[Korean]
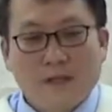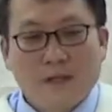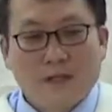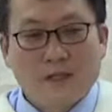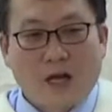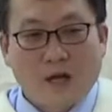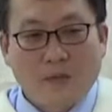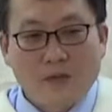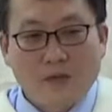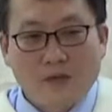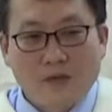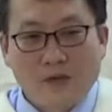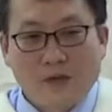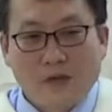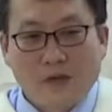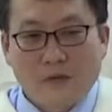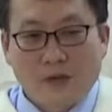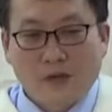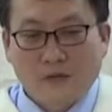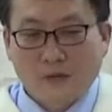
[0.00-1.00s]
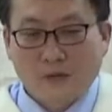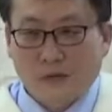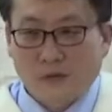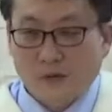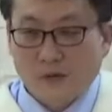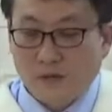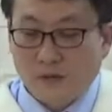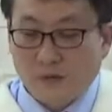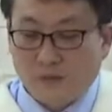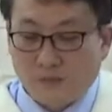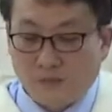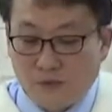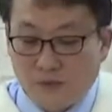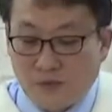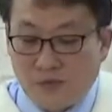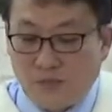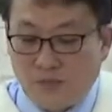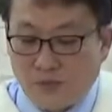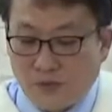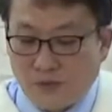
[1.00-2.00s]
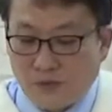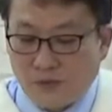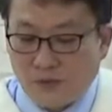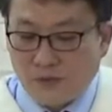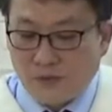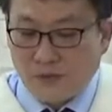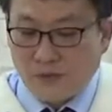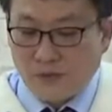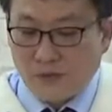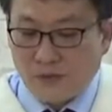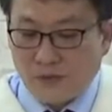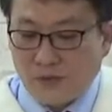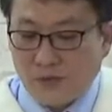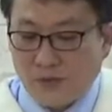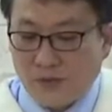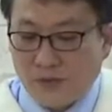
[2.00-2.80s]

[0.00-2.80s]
이 나병이라고 하는 거는 불치병이에요.